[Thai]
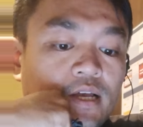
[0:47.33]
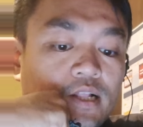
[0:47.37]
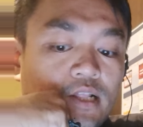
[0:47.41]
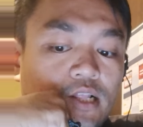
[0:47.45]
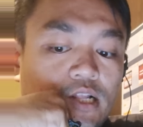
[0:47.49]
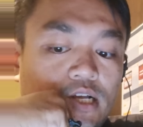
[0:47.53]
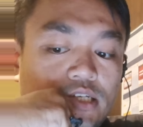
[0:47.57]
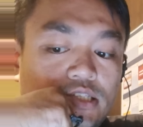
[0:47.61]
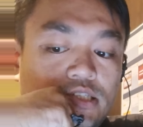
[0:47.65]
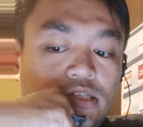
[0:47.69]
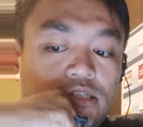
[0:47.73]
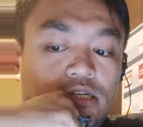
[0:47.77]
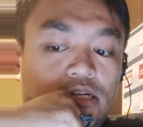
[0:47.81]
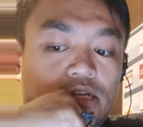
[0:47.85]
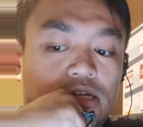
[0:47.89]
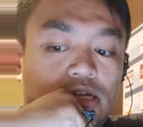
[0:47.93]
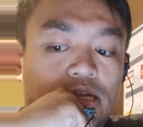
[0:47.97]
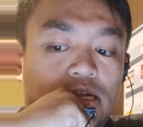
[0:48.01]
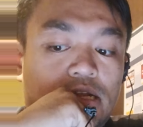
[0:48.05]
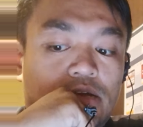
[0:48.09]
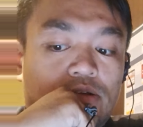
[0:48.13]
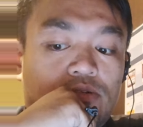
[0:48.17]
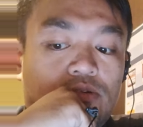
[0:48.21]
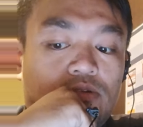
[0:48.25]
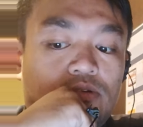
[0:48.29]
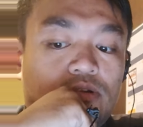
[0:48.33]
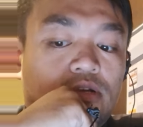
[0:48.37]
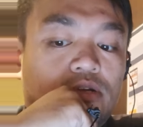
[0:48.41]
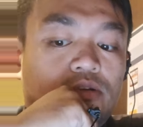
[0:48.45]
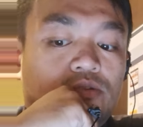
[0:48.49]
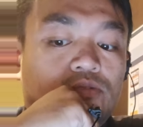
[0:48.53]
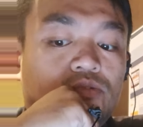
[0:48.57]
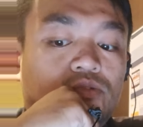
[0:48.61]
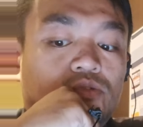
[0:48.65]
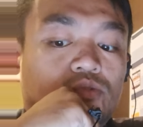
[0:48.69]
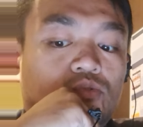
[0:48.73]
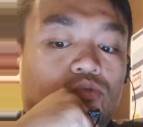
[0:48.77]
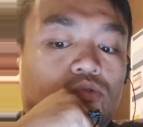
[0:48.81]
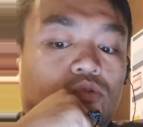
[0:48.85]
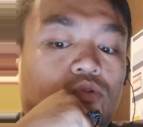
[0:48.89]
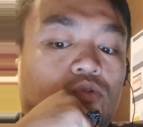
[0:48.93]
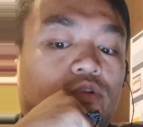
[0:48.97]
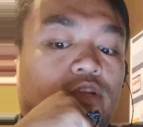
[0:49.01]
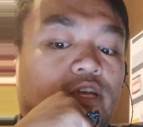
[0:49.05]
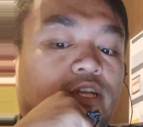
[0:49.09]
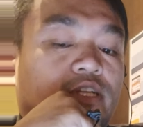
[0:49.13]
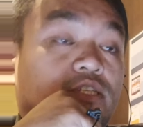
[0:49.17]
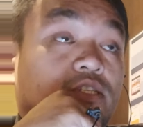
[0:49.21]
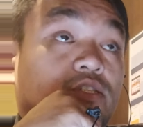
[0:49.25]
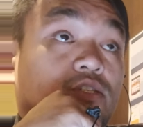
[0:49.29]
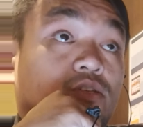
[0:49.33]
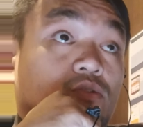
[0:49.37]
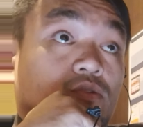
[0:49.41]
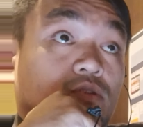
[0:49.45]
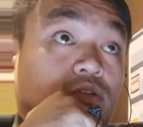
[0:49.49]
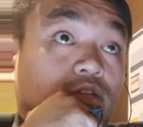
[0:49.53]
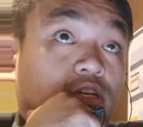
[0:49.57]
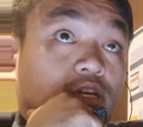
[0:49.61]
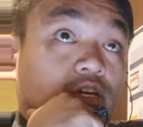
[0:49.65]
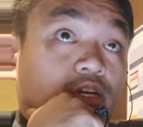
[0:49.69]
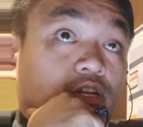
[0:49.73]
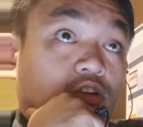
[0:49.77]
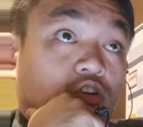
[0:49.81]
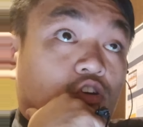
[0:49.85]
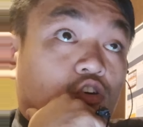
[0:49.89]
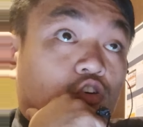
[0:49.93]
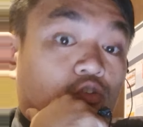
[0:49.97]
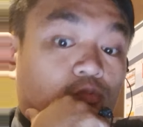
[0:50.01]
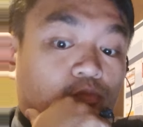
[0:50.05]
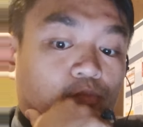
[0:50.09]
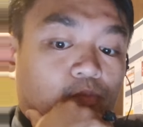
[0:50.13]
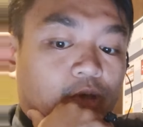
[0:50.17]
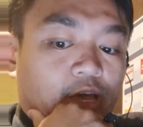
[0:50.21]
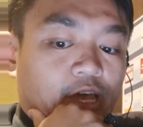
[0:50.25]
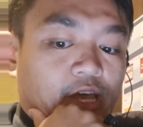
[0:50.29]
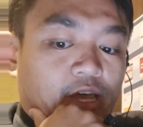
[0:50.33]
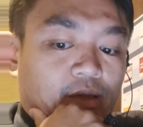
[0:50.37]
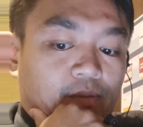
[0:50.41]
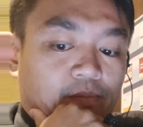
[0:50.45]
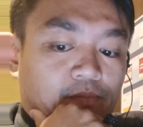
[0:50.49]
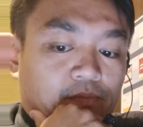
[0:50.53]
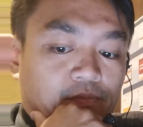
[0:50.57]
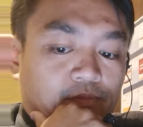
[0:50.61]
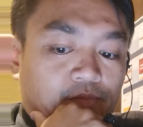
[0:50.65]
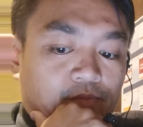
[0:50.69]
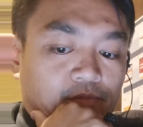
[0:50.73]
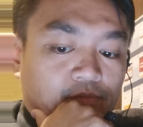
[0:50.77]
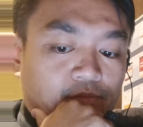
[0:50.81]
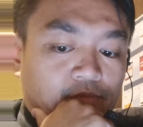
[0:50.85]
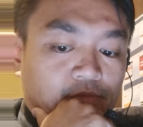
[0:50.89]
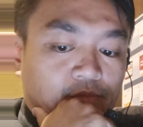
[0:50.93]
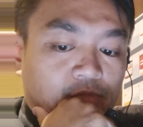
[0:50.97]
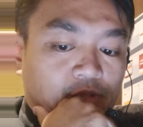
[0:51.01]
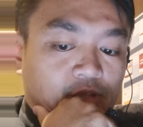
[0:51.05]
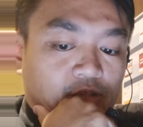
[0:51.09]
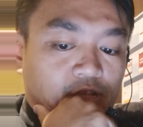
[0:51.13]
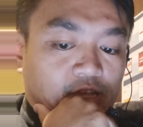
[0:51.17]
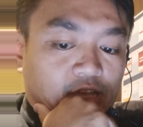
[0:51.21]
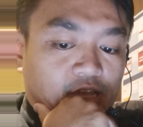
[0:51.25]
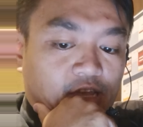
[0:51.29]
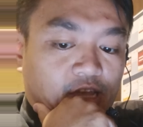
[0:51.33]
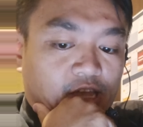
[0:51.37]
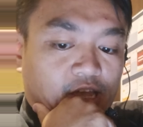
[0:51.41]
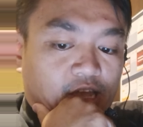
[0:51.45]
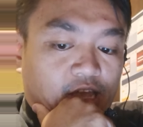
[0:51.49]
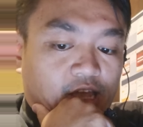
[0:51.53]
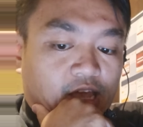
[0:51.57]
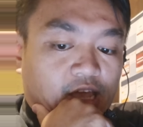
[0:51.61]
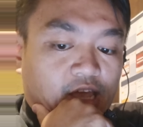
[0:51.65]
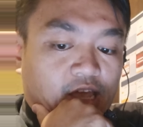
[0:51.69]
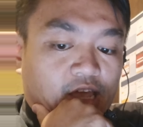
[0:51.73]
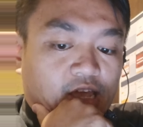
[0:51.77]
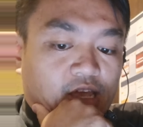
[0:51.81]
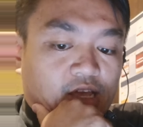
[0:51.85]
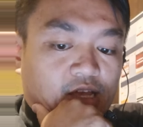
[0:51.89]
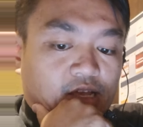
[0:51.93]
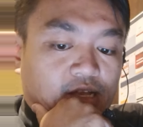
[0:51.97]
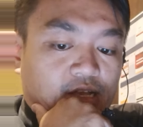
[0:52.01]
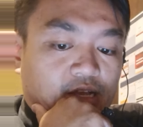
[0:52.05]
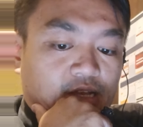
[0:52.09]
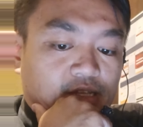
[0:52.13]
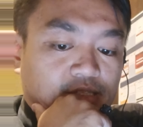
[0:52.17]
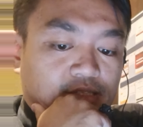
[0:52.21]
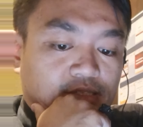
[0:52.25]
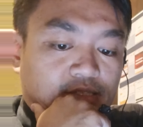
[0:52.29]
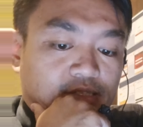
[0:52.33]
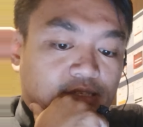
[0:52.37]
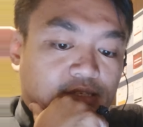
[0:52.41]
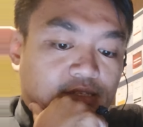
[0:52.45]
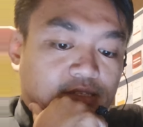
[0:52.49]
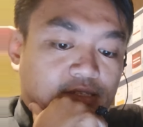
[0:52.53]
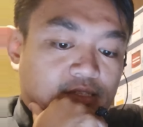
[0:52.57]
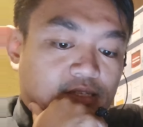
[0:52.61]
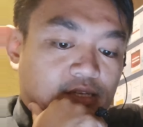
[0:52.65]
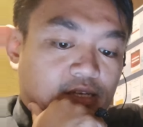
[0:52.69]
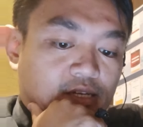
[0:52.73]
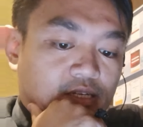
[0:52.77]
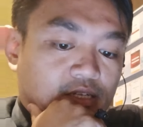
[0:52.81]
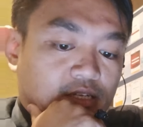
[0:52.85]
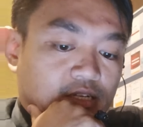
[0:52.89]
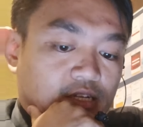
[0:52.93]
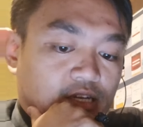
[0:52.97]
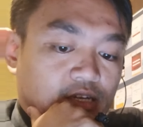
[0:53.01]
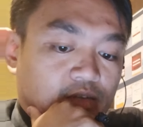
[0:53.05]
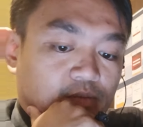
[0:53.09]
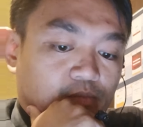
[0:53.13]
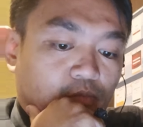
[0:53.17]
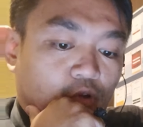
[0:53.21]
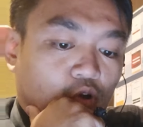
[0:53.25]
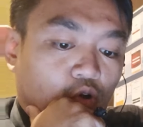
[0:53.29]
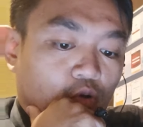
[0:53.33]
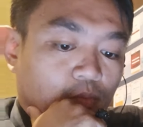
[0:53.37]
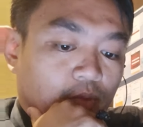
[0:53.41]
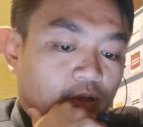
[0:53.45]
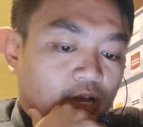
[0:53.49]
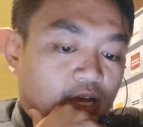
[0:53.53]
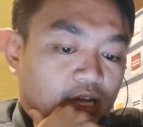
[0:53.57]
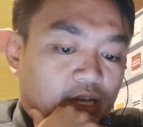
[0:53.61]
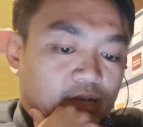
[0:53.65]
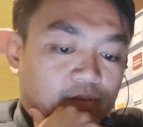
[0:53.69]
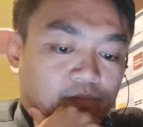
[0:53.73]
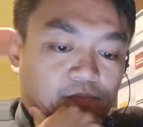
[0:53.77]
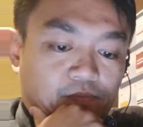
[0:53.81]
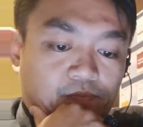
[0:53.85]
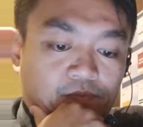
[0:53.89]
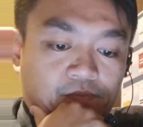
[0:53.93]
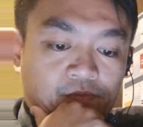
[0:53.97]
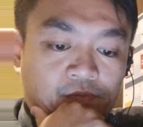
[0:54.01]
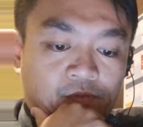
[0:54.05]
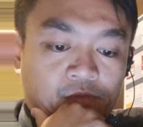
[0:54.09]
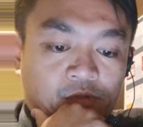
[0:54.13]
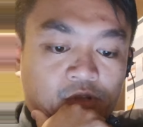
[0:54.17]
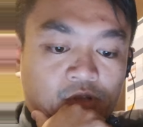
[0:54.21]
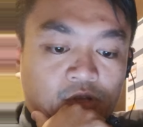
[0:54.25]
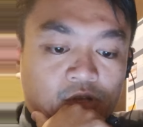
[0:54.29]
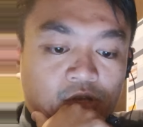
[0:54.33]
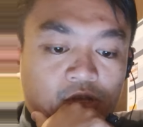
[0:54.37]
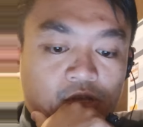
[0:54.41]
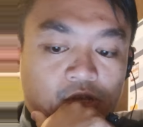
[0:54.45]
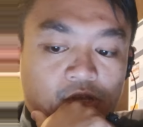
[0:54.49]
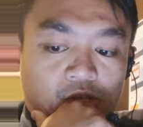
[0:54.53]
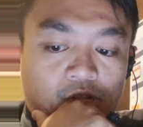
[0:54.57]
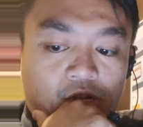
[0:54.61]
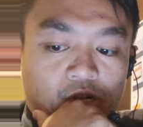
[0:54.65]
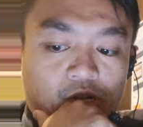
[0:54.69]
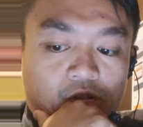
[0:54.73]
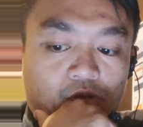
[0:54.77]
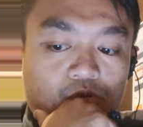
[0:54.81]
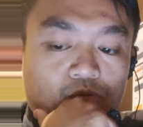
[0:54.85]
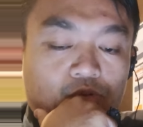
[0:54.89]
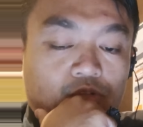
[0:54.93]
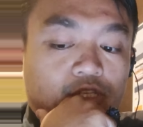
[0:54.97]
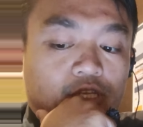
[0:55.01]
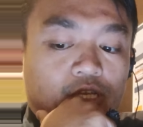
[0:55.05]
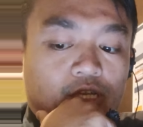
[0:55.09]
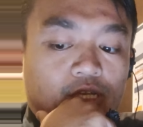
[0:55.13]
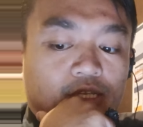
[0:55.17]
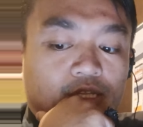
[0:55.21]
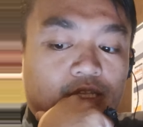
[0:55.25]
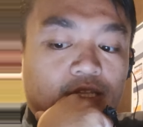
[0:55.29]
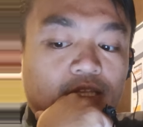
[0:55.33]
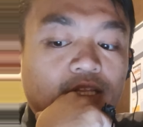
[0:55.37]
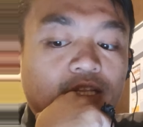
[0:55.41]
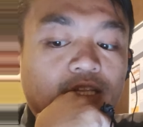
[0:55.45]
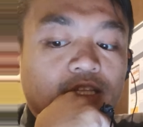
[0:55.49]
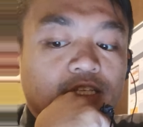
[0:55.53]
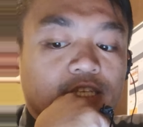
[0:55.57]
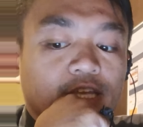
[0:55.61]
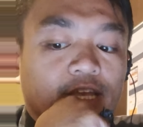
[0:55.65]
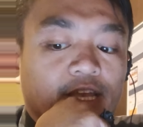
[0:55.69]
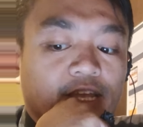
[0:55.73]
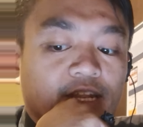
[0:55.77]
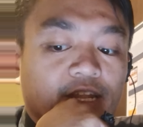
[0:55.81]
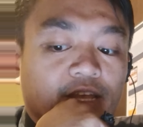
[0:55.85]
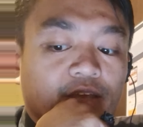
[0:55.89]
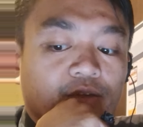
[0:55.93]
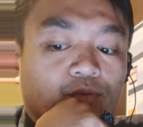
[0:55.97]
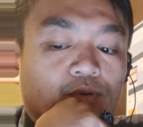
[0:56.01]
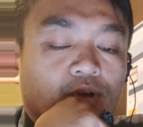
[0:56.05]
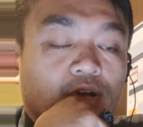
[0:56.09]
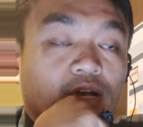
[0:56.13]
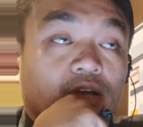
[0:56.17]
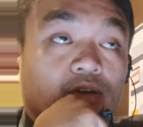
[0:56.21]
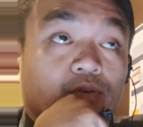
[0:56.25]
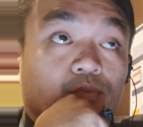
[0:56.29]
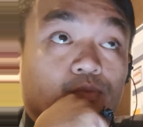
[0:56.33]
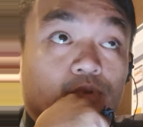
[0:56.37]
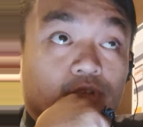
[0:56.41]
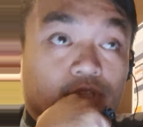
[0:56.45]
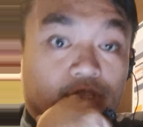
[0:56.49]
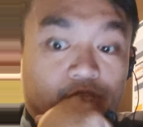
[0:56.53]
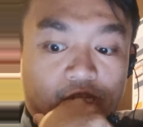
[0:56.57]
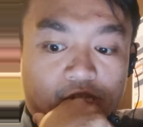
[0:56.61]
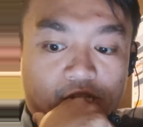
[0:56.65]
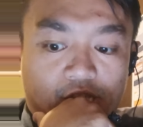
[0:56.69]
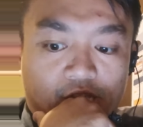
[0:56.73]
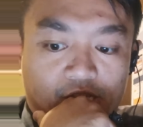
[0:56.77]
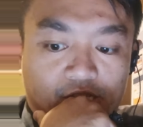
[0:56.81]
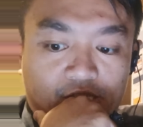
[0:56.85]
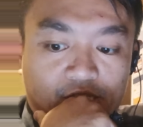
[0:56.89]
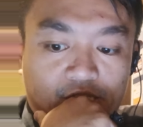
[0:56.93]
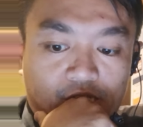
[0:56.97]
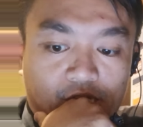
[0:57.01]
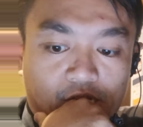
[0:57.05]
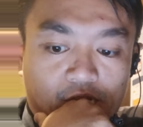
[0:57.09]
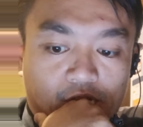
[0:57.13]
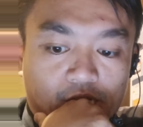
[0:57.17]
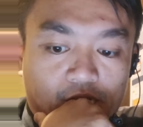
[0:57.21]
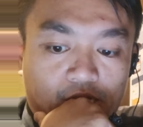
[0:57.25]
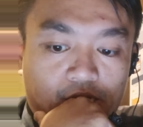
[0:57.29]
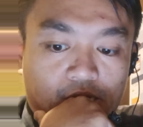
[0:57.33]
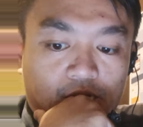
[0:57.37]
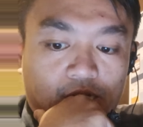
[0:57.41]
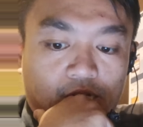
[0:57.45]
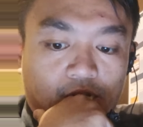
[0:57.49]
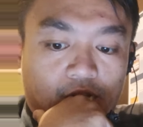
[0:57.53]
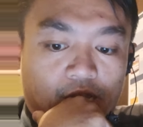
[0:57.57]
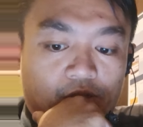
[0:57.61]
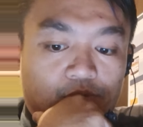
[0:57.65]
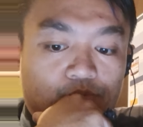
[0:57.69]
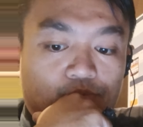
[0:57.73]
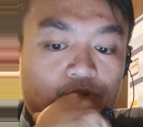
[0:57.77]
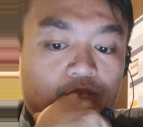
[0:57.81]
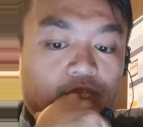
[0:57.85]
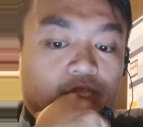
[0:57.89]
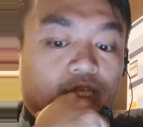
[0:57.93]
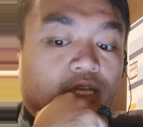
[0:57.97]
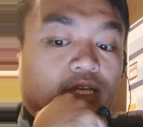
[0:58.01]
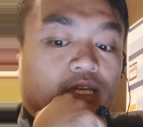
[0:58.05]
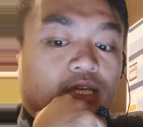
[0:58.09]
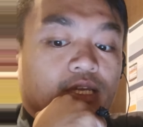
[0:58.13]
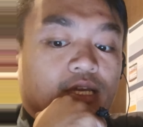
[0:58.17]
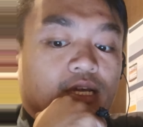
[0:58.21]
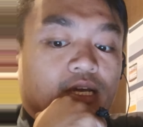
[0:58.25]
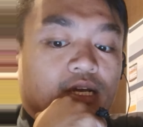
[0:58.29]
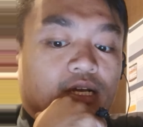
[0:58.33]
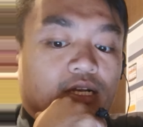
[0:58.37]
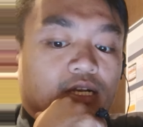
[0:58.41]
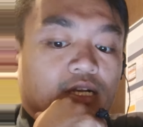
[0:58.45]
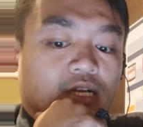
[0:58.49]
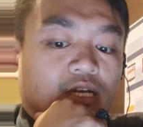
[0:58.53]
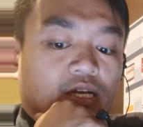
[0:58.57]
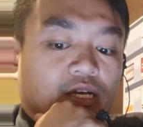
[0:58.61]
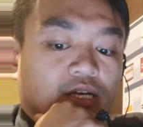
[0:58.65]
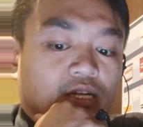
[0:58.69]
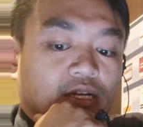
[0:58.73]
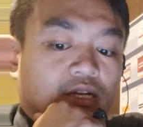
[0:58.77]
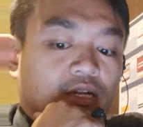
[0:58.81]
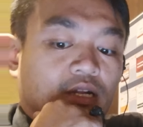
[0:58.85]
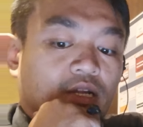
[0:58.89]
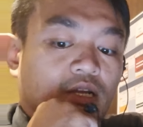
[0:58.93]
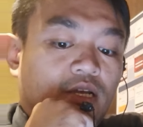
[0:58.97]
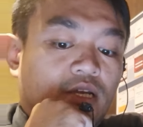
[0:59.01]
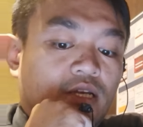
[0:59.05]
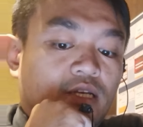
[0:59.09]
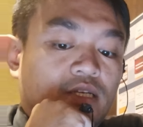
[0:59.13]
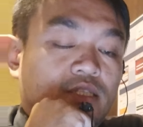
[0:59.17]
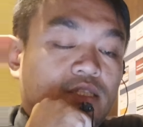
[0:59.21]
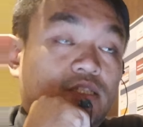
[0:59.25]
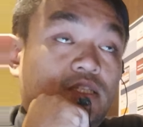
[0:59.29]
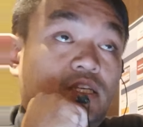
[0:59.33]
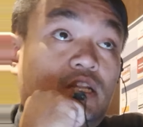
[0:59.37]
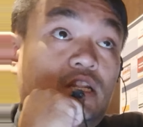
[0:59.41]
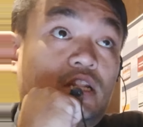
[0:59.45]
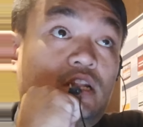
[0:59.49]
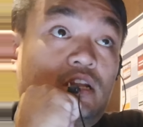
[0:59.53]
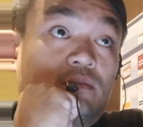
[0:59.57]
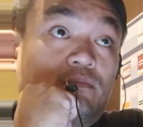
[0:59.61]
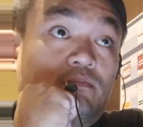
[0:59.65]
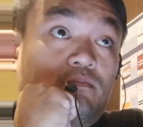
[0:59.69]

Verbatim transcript: หลังจากนั้นเราก็เข้าสู่โรงเรียนสอนการออกแบบเอกการสื่อสารการมองภาพ แล้วคุณจะเห็นได้ว่าวิทยาศาสตร์และวิทยาการศิล